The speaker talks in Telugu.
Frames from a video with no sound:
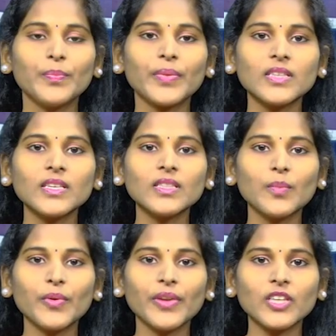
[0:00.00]

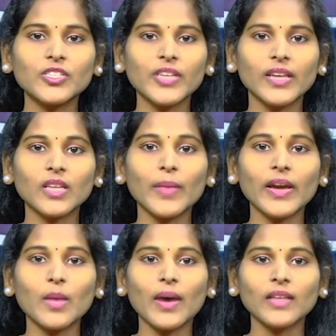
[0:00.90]
ప్రసిద్ధ
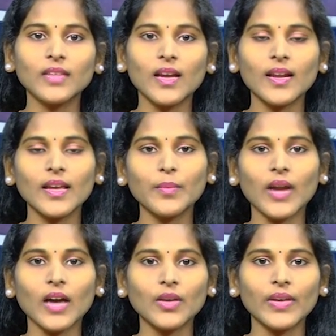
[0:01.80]
పుణ్యక్షేత్రమైన మంత్రాలయం
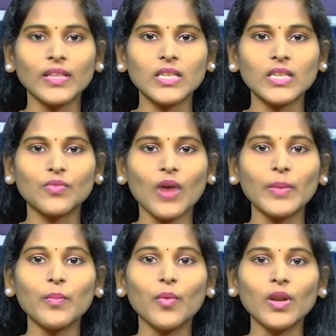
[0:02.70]
రాఘవేంద్ర
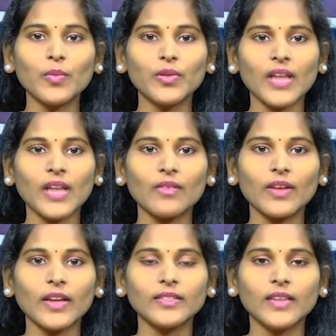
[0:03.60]
స్వామి మూల
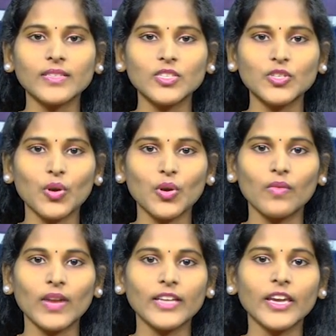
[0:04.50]
బృందావనాన్ని
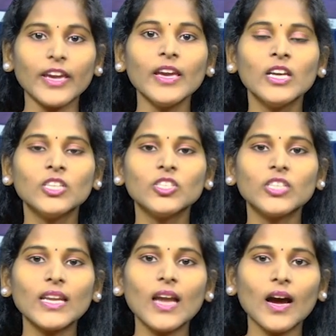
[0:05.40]
దర్శించుకోవడానికి
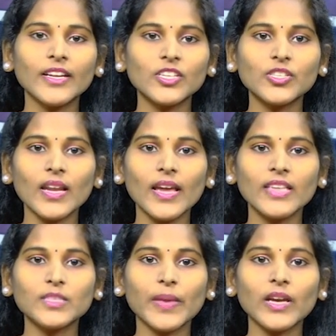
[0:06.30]
జిల్లా అడిషనల్
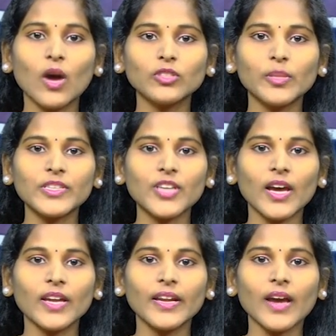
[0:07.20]
ఎస్పీ గౌతమి
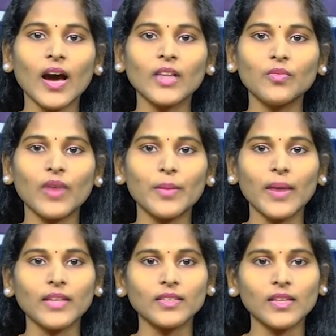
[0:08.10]
శాలిని
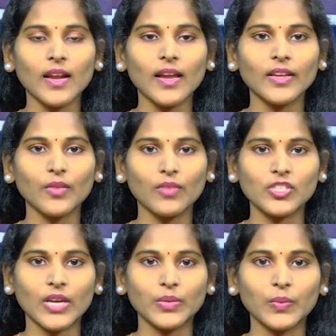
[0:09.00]
ఆదివారం మంత్రాలయానికి
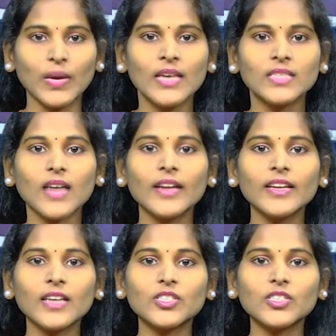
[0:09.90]
వచ్చారు
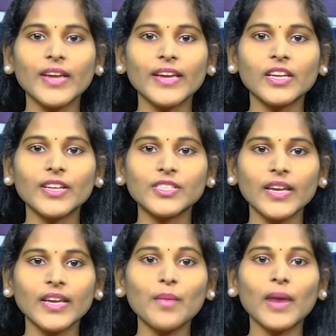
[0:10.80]
స్థానిక సిఐ
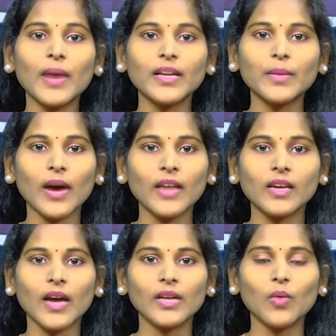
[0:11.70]
కృష్ణయ్య మఠం
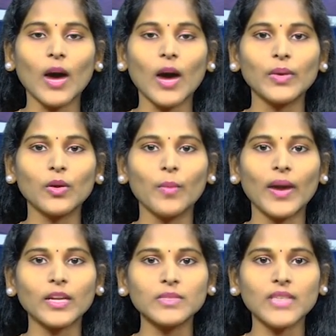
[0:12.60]
అధికారులు ఆమెకు
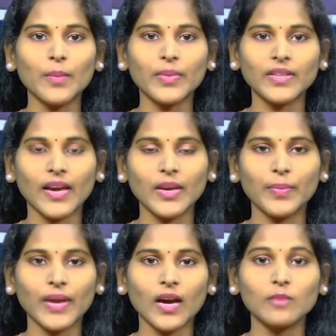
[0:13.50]
మఠం
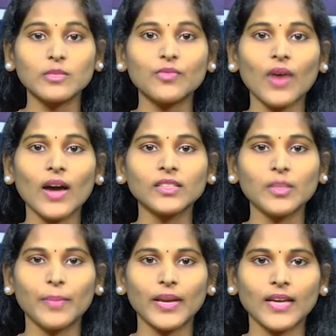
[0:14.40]
సాంప్రదాయం ప్రకారం
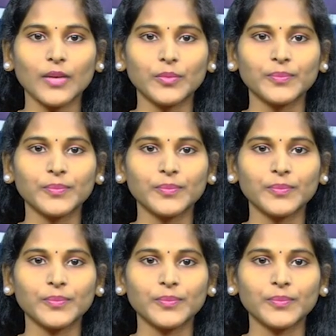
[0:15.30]
స్వాగతం పలికారు